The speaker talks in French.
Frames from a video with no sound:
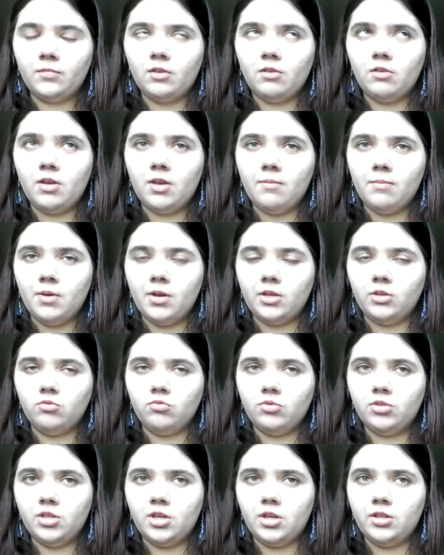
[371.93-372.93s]
Ouais, ben
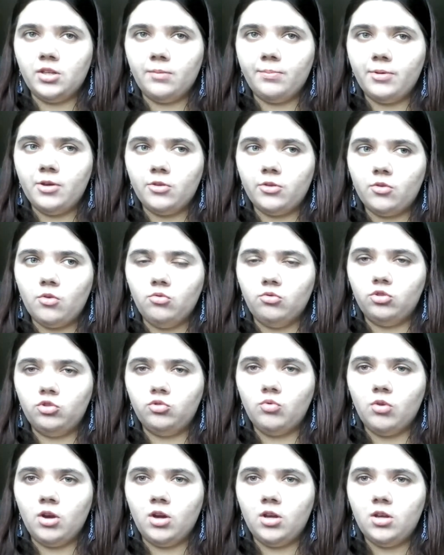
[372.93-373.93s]
écoutez, elle n'a pas trop eu le
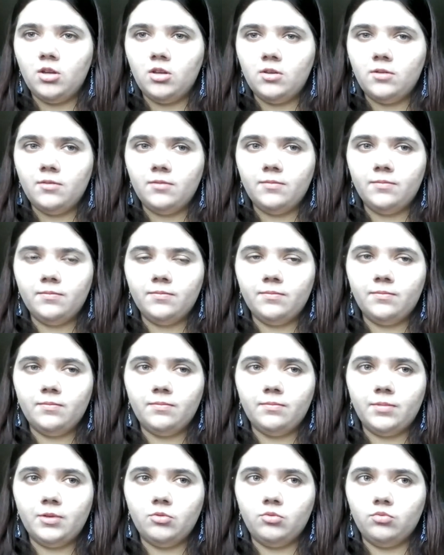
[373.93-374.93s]
choix.
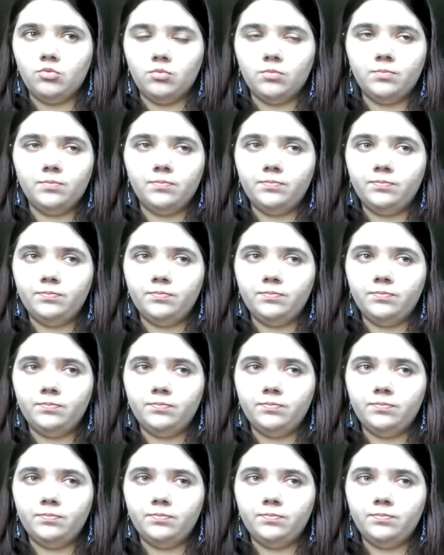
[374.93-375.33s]
Pas du tout.